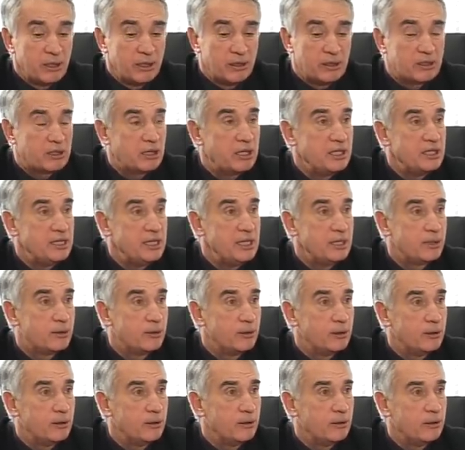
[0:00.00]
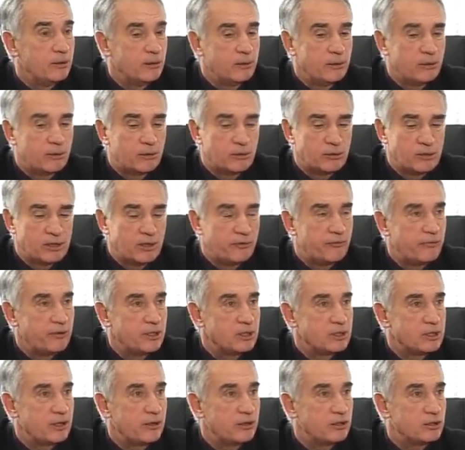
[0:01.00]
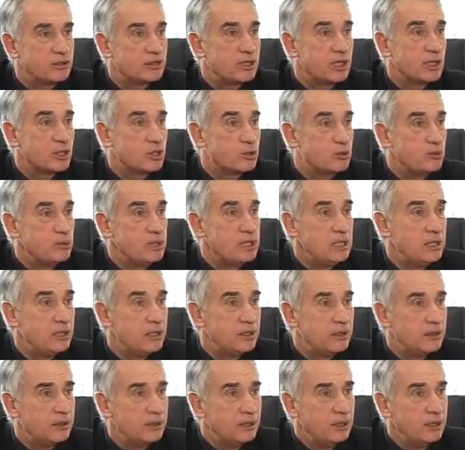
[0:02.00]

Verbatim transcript: craignait que, que ça fasse un stage d'huile